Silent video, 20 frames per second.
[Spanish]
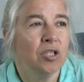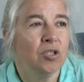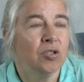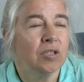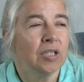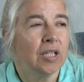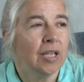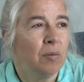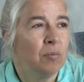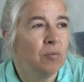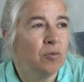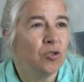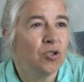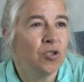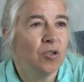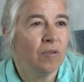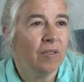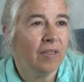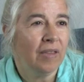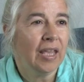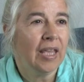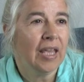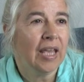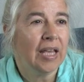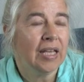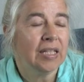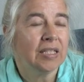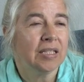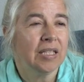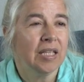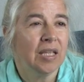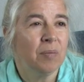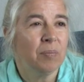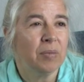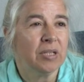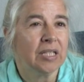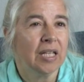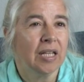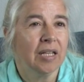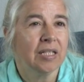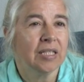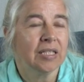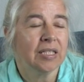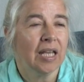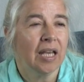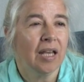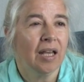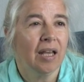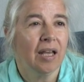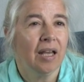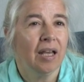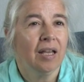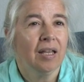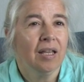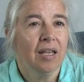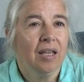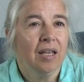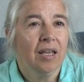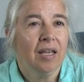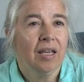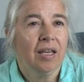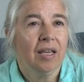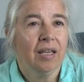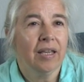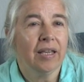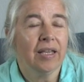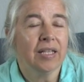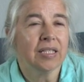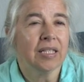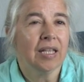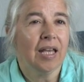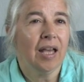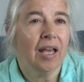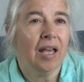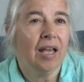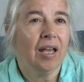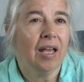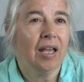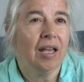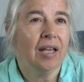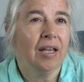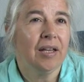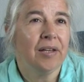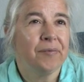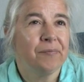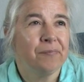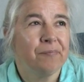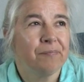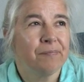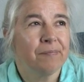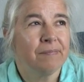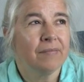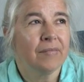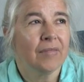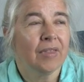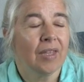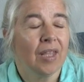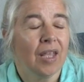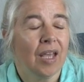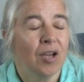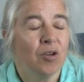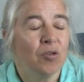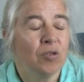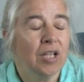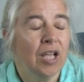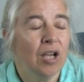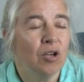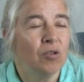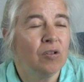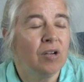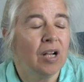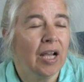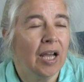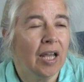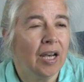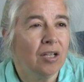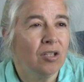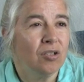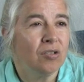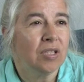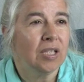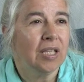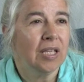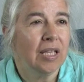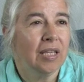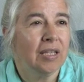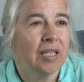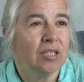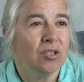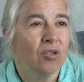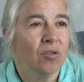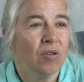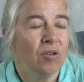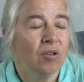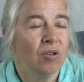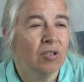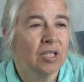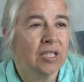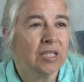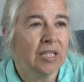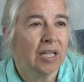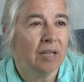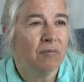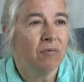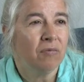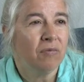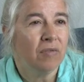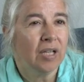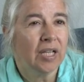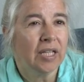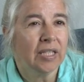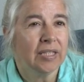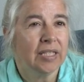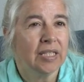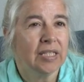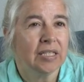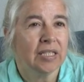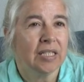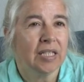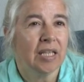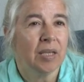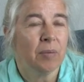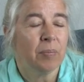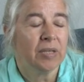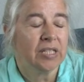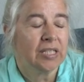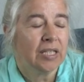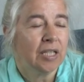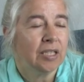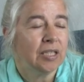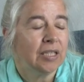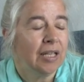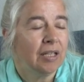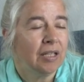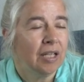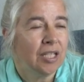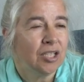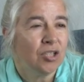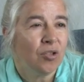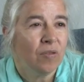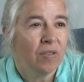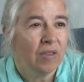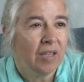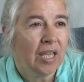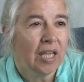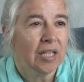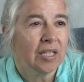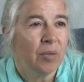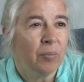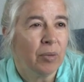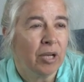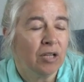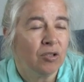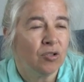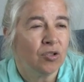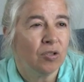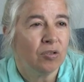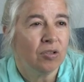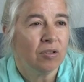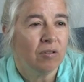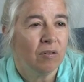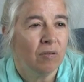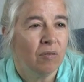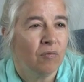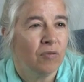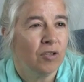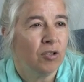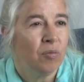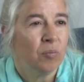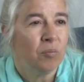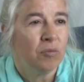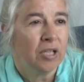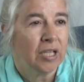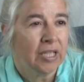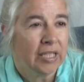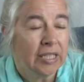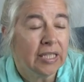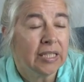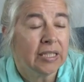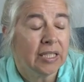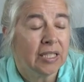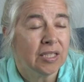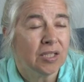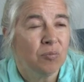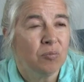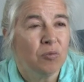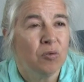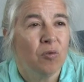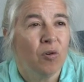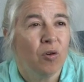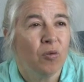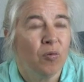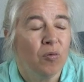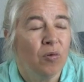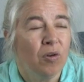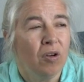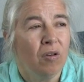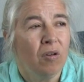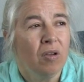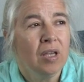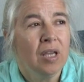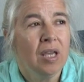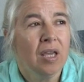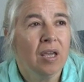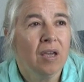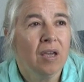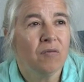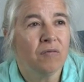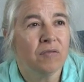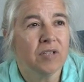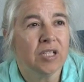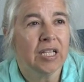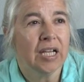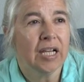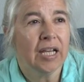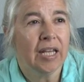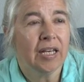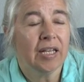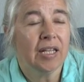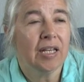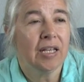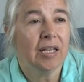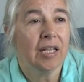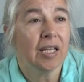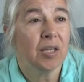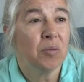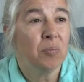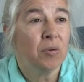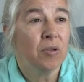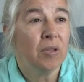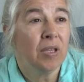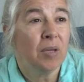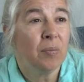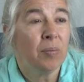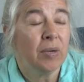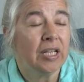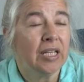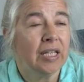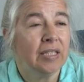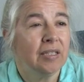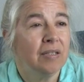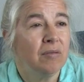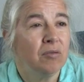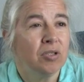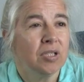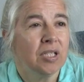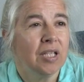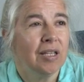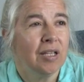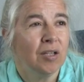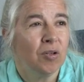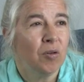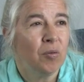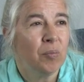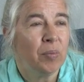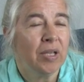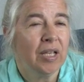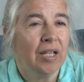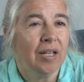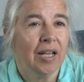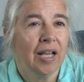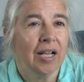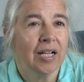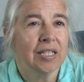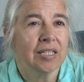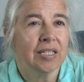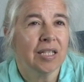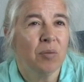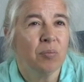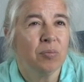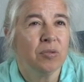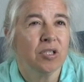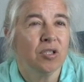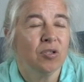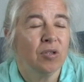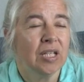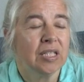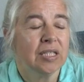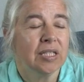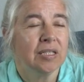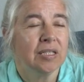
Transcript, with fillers: bueno, tras muchos días de pasar esa esa mm, agonía con Carlos de, esos dolores tan fuertes y pasar esos días que para nosotros fueron muy grises y muy oscuros, fue llegar el equipo de paliativos y de golpe en la casa, pues yo la